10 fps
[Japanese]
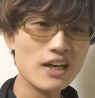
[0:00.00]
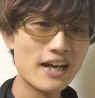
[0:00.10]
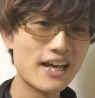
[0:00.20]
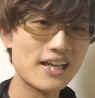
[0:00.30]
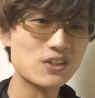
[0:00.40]

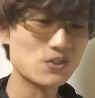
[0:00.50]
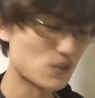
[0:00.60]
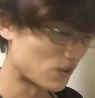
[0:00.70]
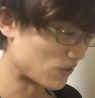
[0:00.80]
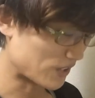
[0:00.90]
えっと
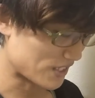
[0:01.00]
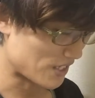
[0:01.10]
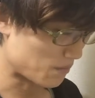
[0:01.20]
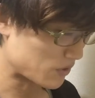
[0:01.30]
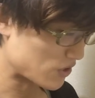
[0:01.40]
そういうのをで
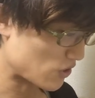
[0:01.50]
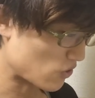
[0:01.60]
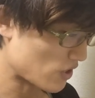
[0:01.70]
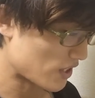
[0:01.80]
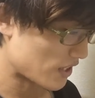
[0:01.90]
すね物議
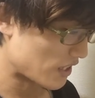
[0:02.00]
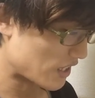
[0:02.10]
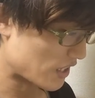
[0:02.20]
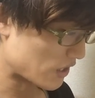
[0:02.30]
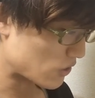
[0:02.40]
を、
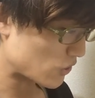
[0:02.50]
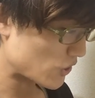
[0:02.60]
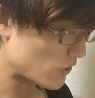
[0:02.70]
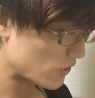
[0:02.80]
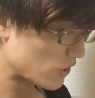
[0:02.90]
えー、繰り
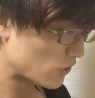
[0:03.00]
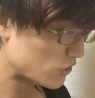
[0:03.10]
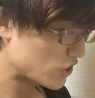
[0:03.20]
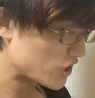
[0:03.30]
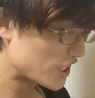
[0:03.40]
広
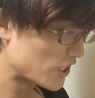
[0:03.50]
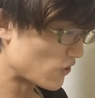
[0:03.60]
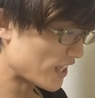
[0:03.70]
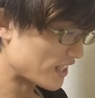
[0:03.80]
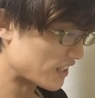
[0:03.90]
繰り
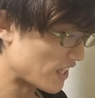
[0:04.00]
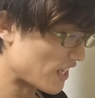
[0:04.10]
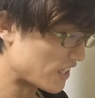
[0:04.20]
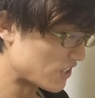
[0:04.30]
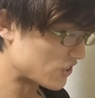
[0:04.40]
広げ
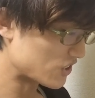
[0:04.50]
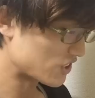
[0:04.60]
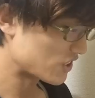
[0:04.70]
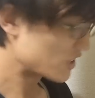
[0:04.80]
ている